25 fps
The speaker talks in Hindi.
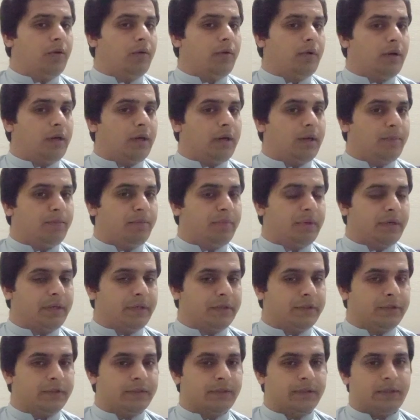और आप बड़े
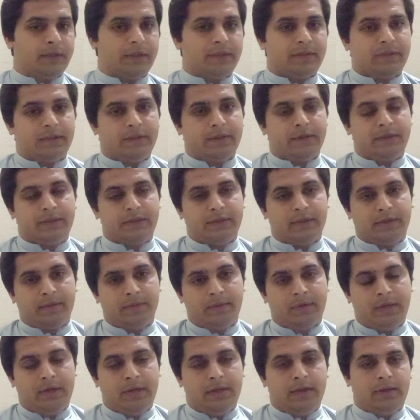अच्छी तरह से इसे
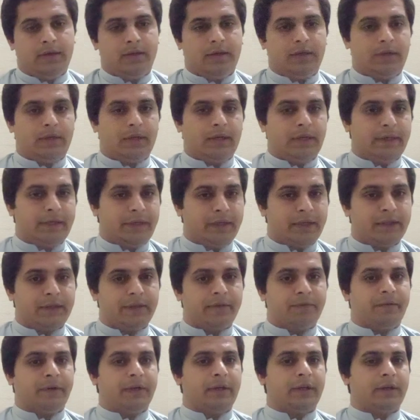
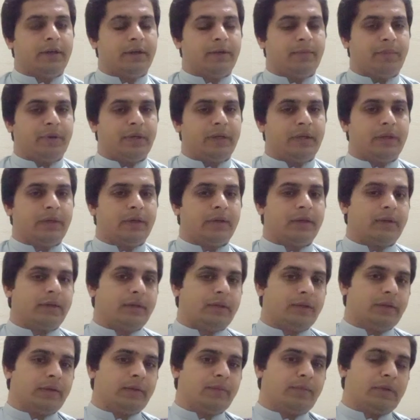आइडेंटिफाई कर पाएंगे
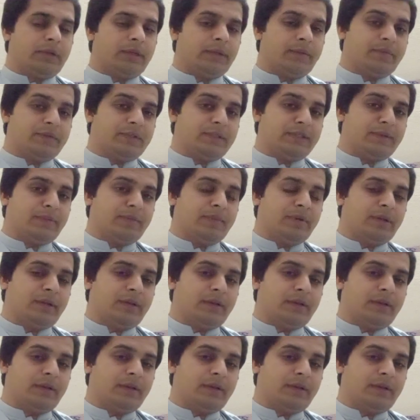कि मतलब सिम,